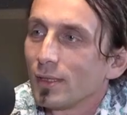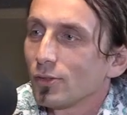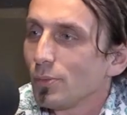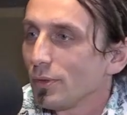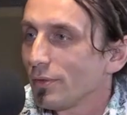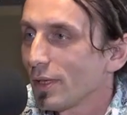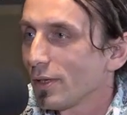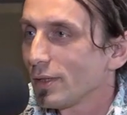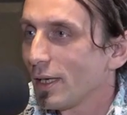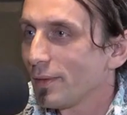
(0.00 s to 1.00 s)
Szymon
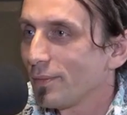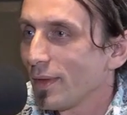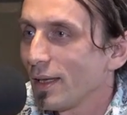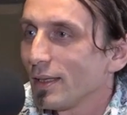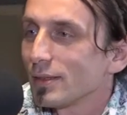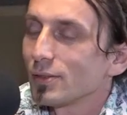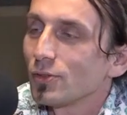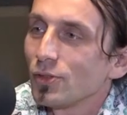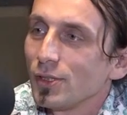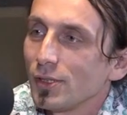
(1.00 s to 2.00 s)
Wykrota,
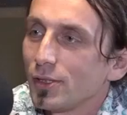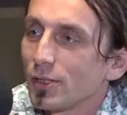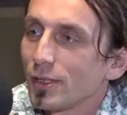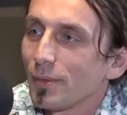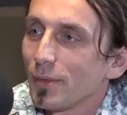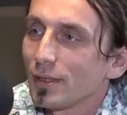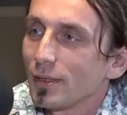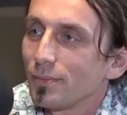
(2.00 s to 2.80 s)
37 lat.